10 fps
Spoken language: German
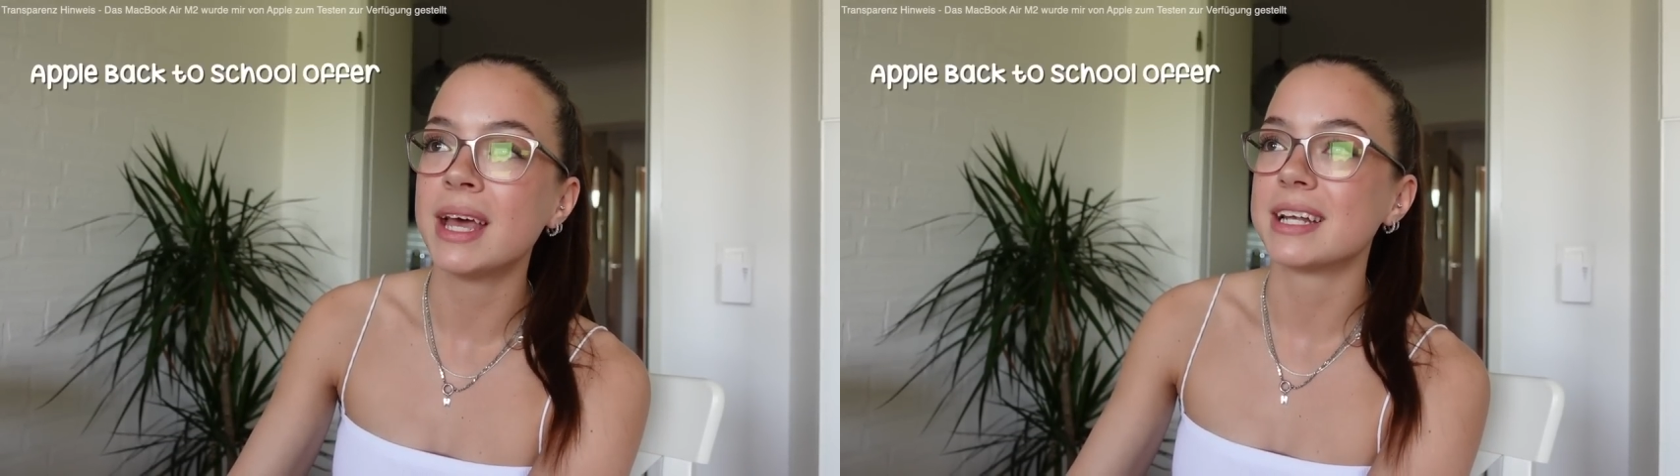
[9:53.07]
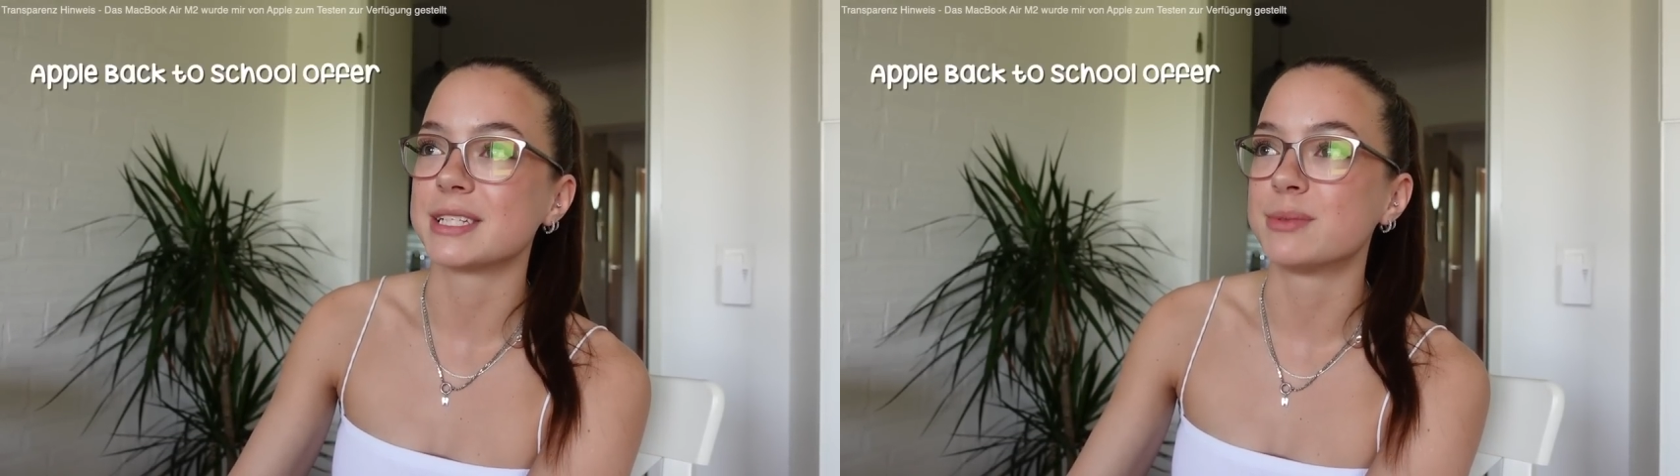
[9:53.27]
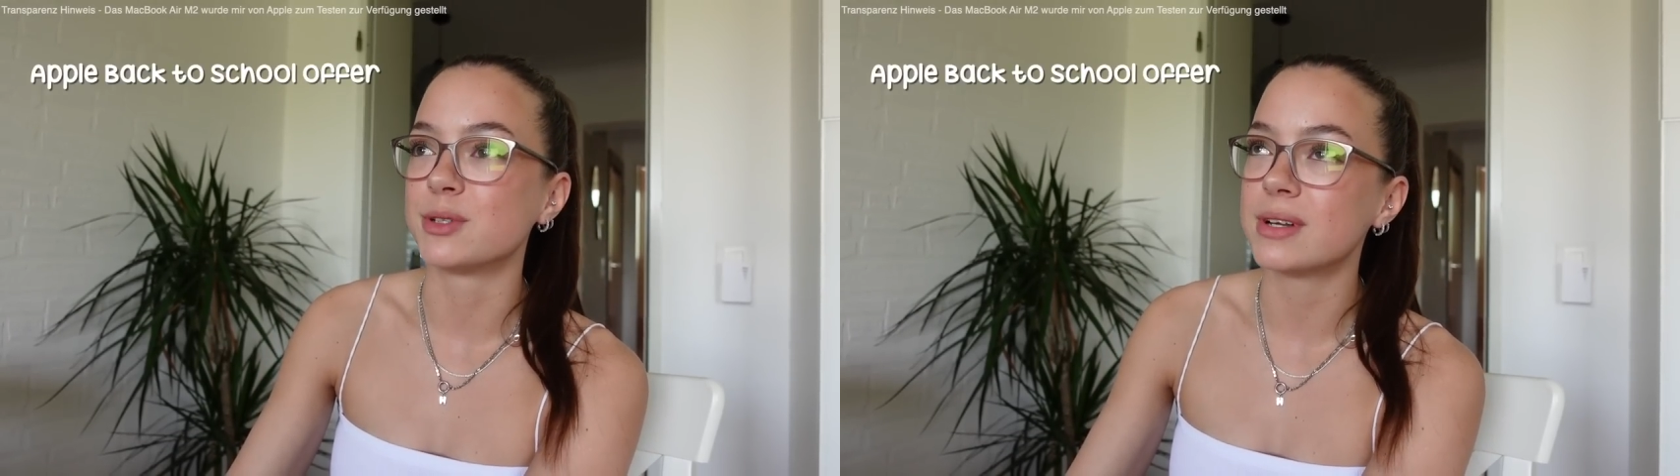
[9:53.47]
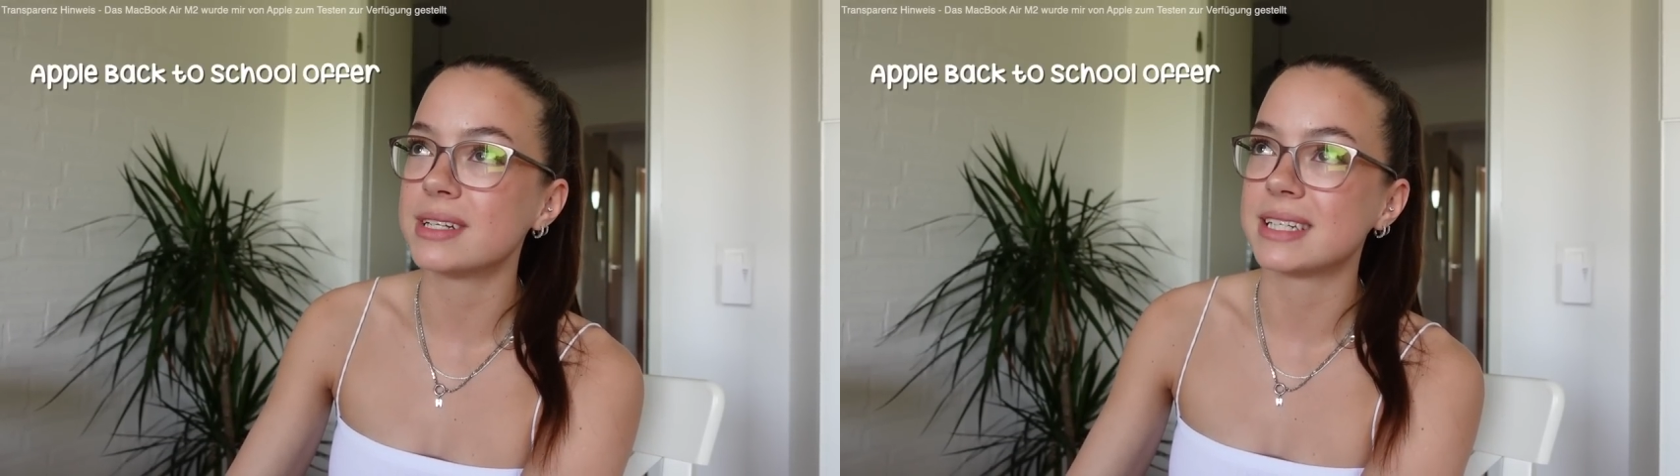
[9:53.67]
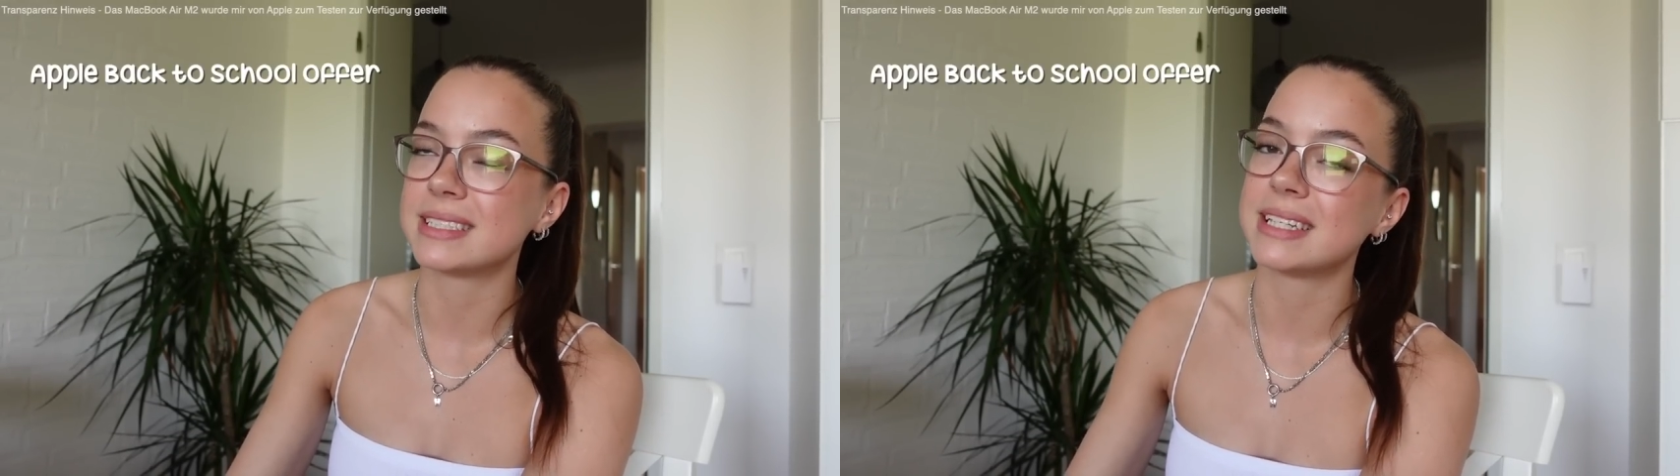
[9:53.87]
Das
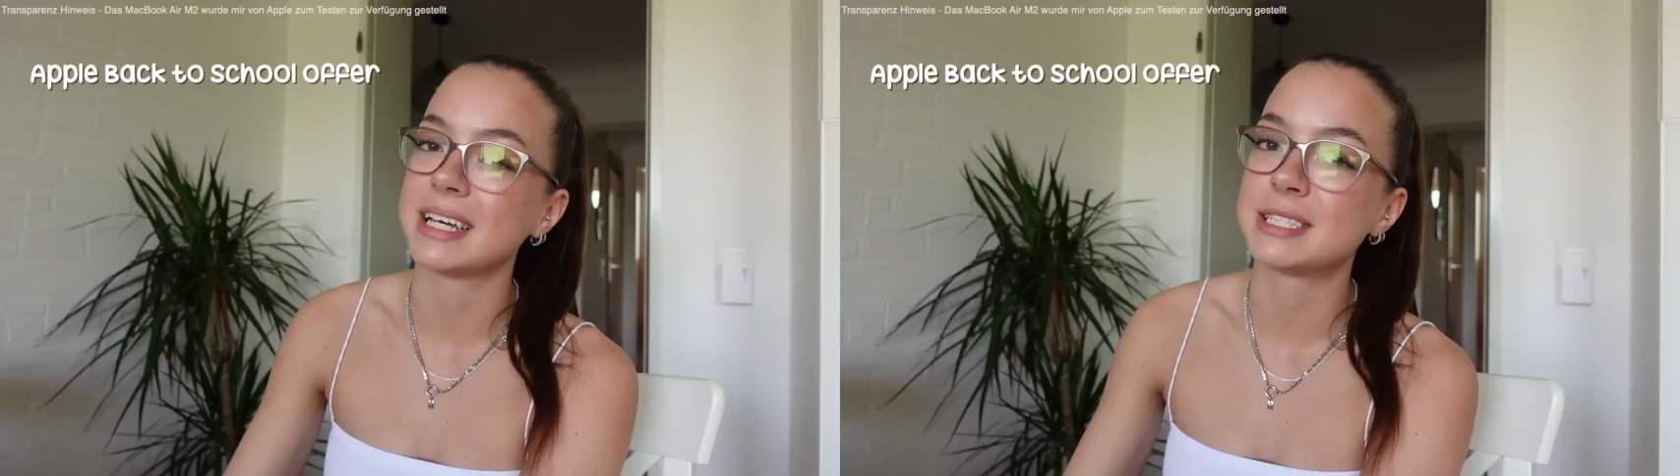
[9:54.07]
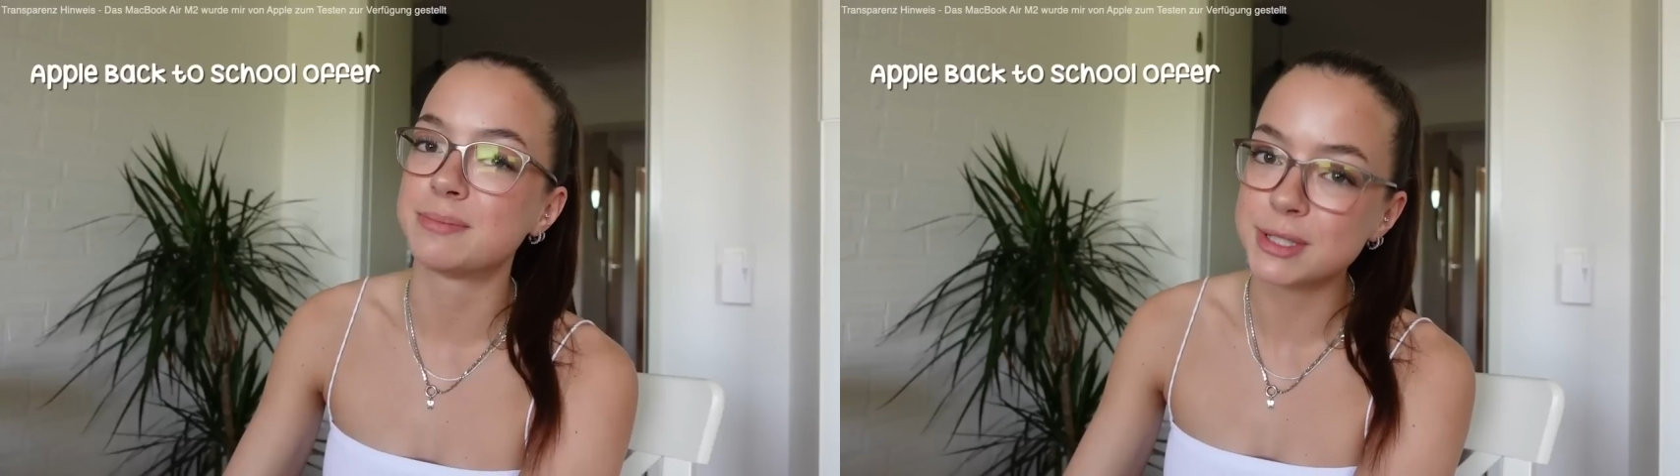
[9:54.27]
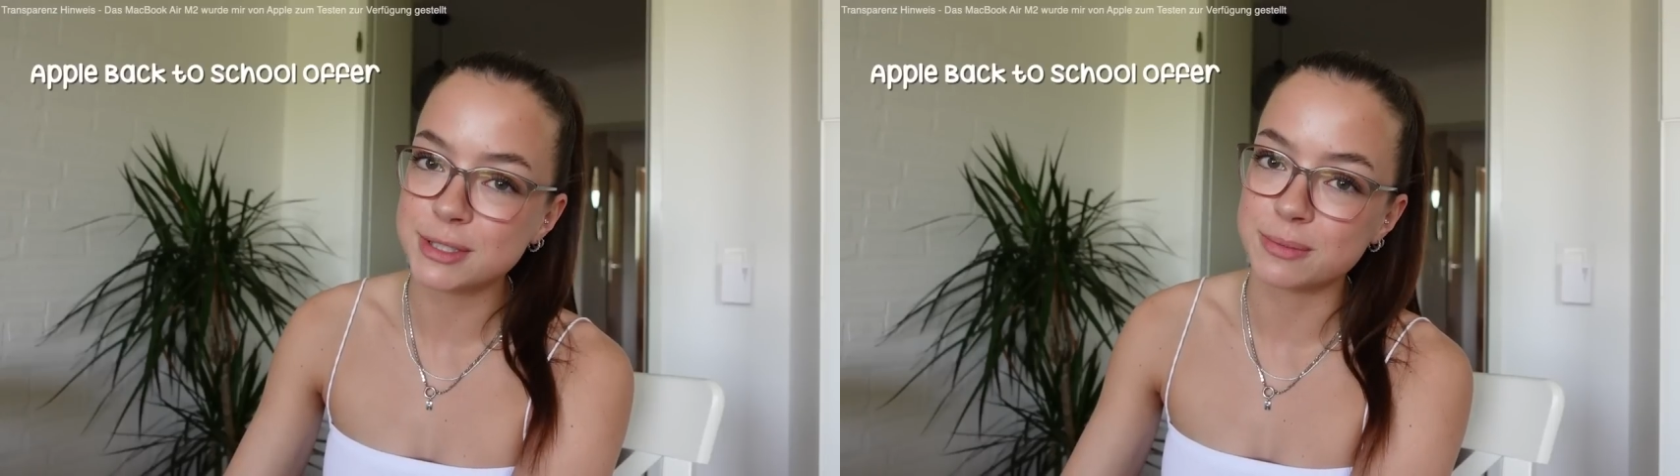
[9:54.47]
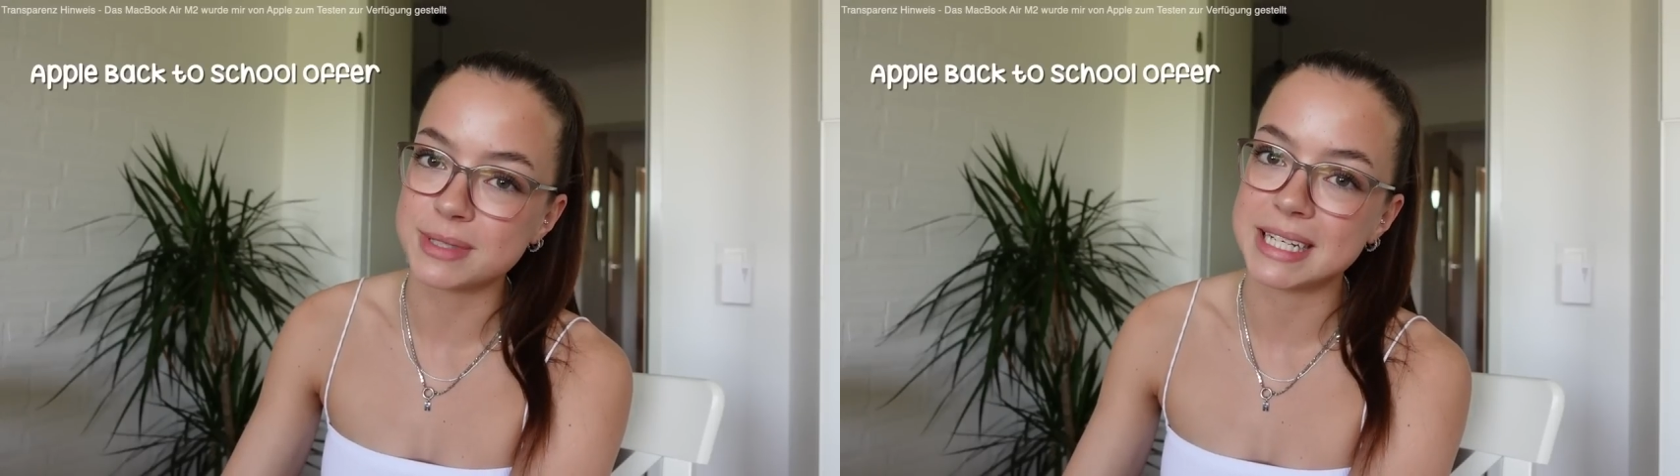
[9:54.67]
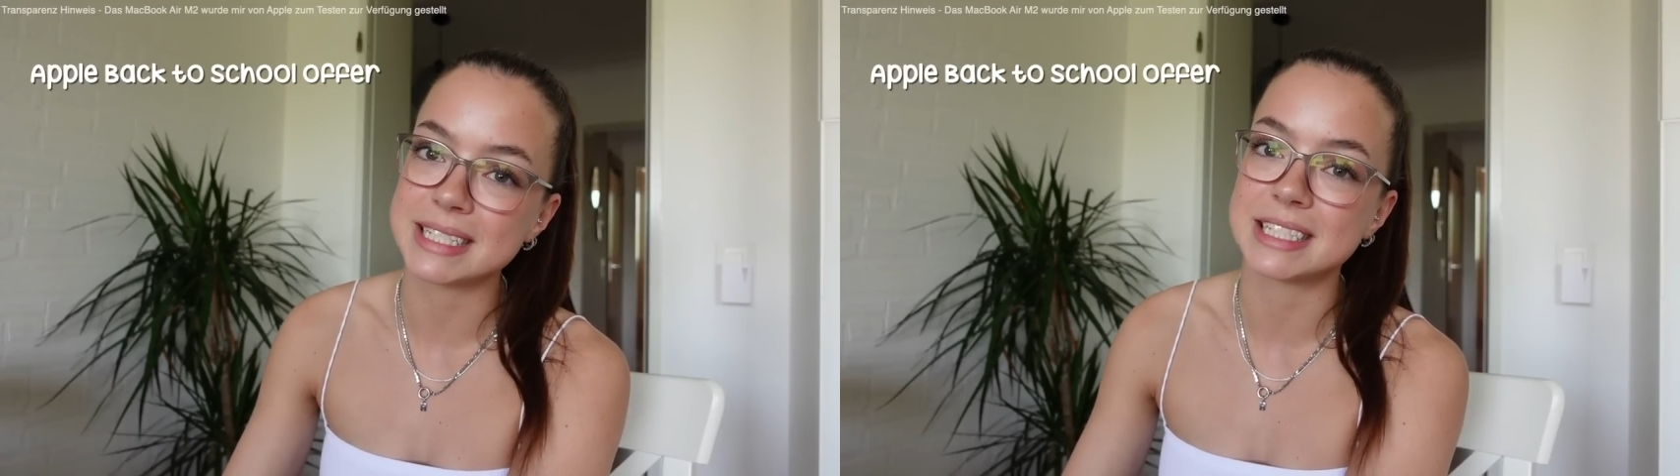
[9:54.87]
bedeutet, dass ihr jetzt bis zum
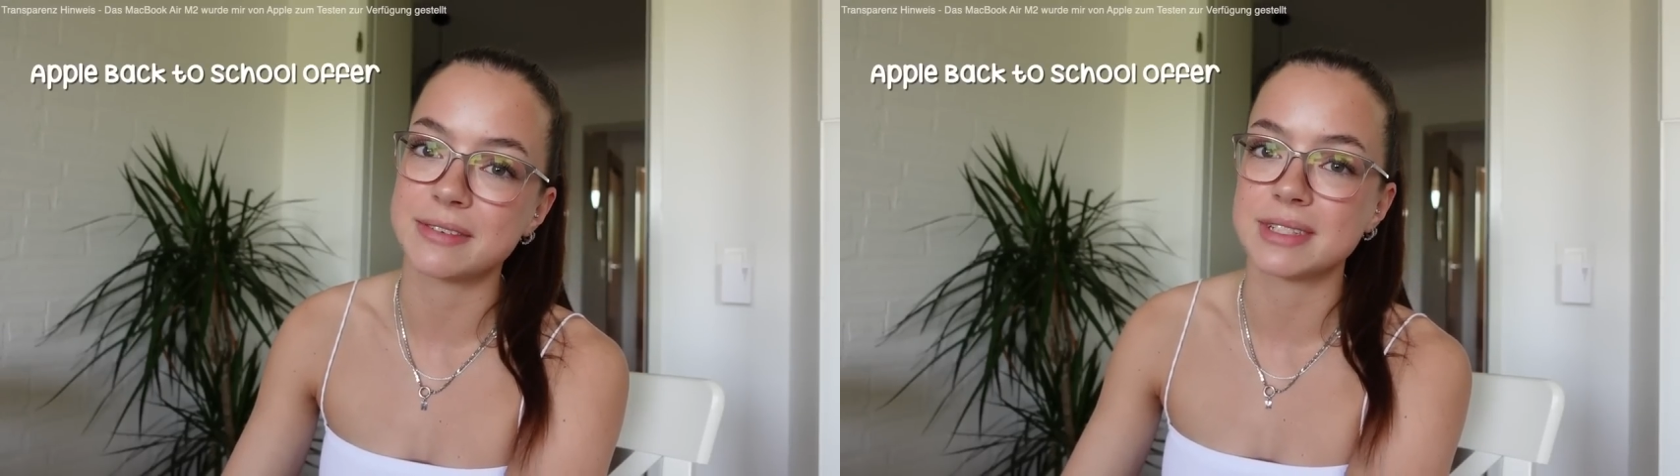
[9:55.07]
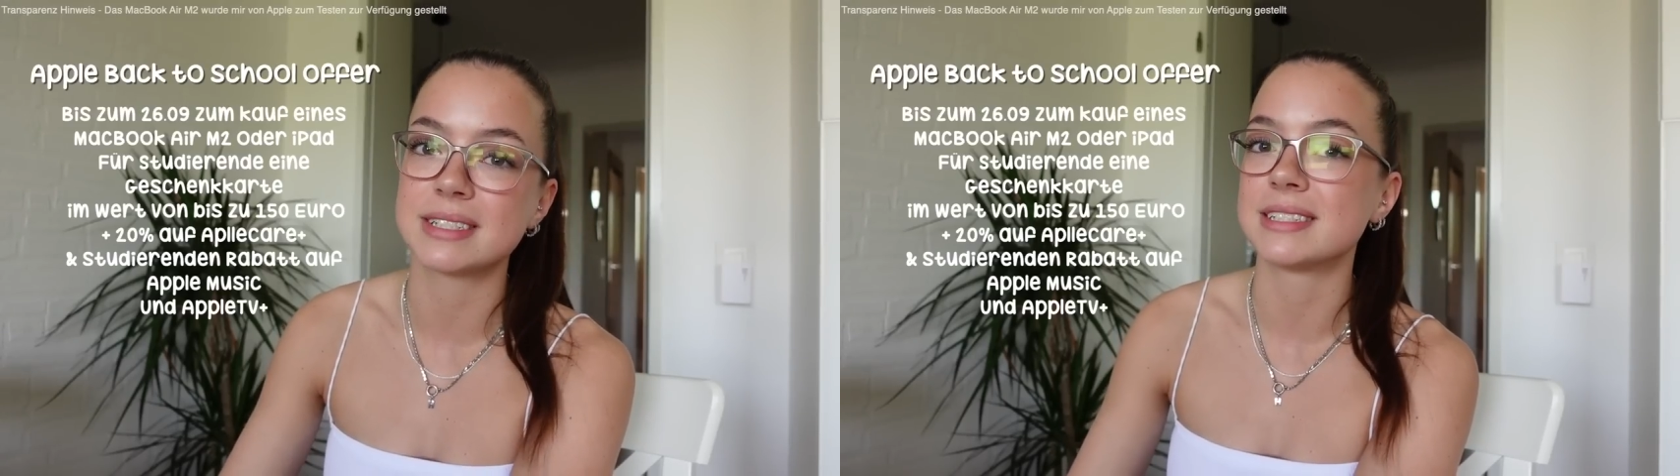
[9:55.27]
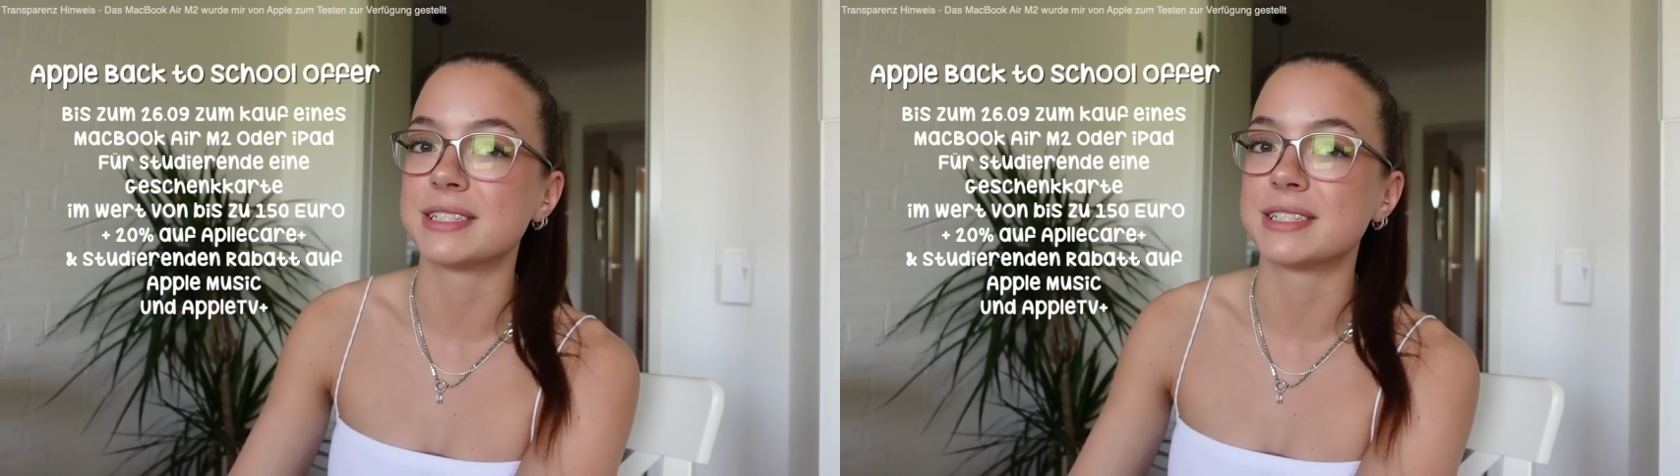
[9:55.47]
26.